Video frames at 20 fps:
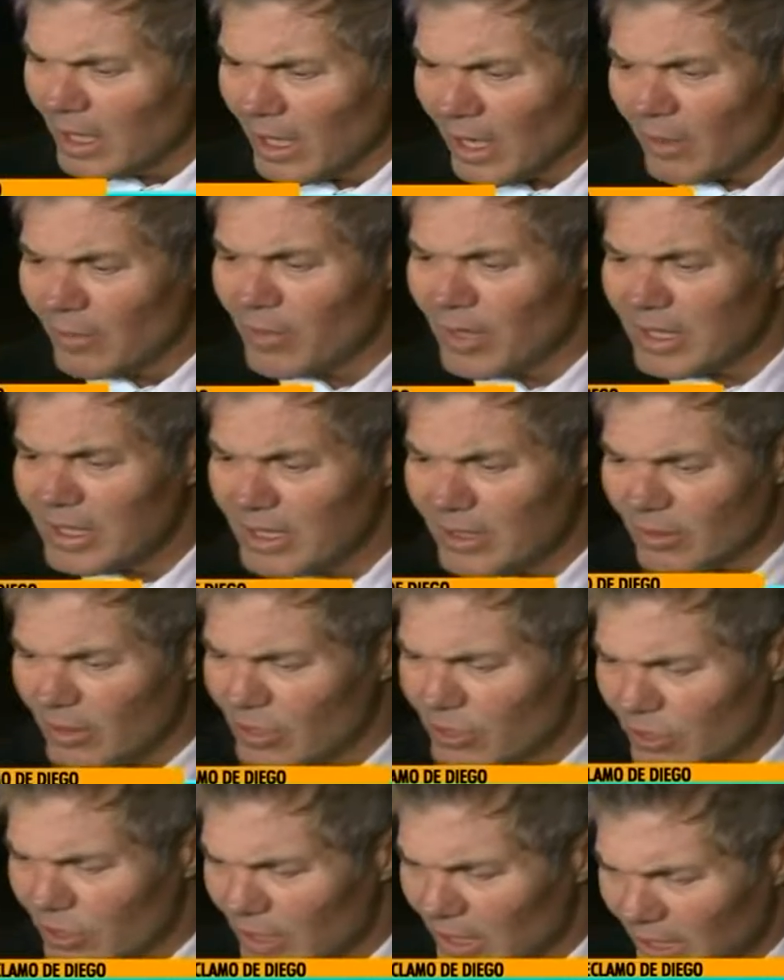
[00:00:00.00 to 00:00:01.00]
en una
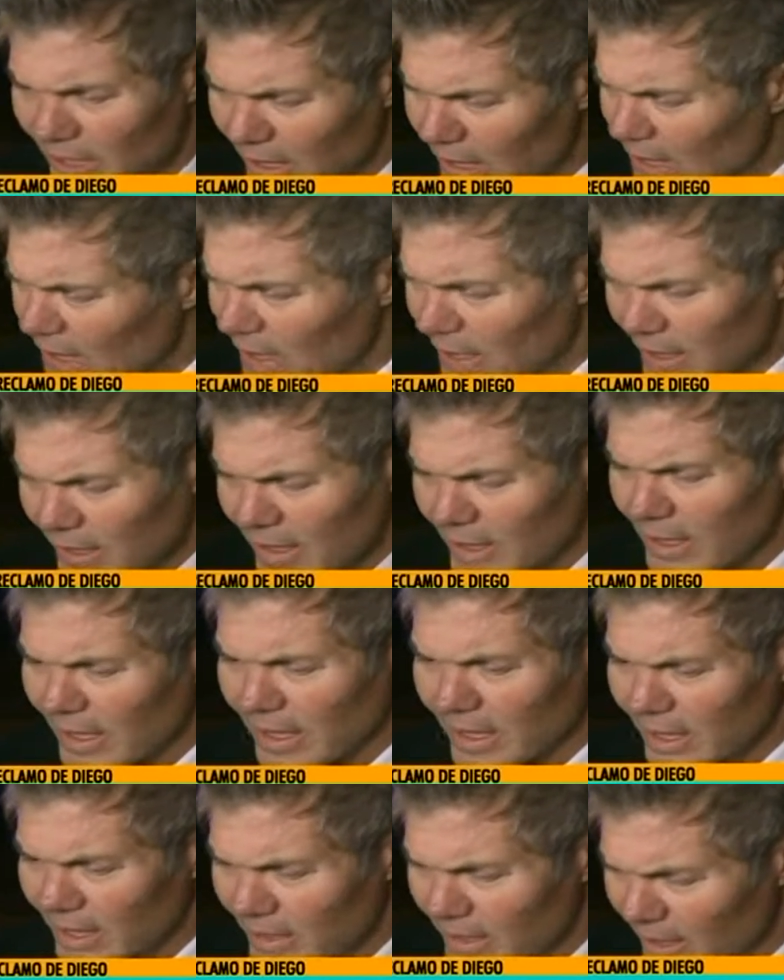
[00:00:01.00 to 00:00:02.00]
situación de,
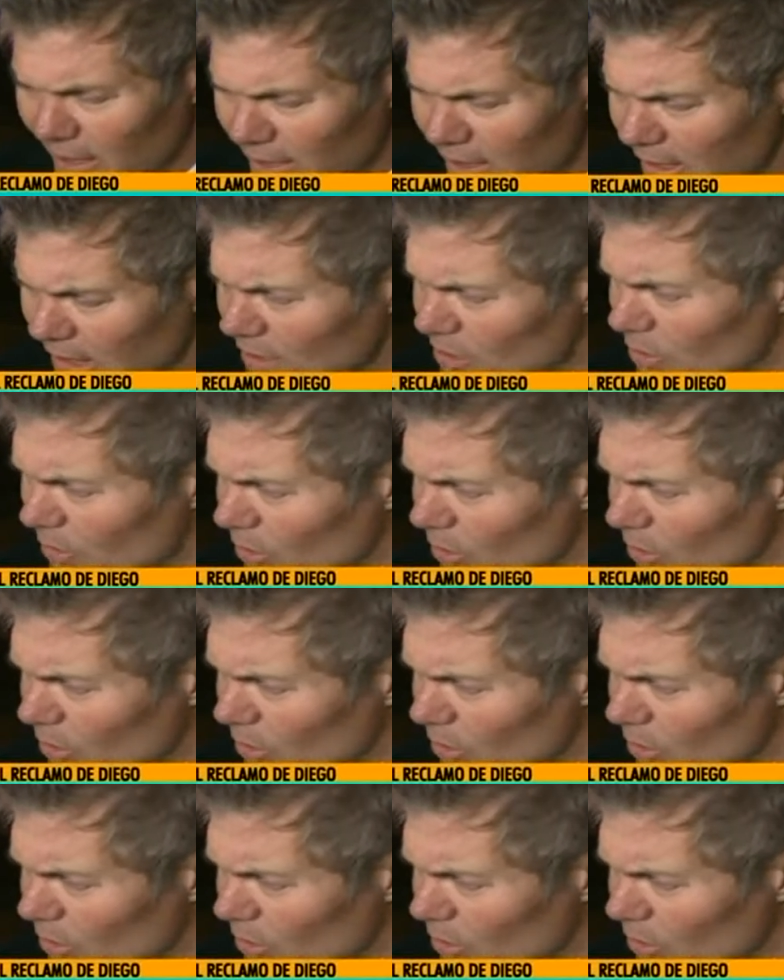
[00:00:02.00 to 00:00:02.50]
estas características,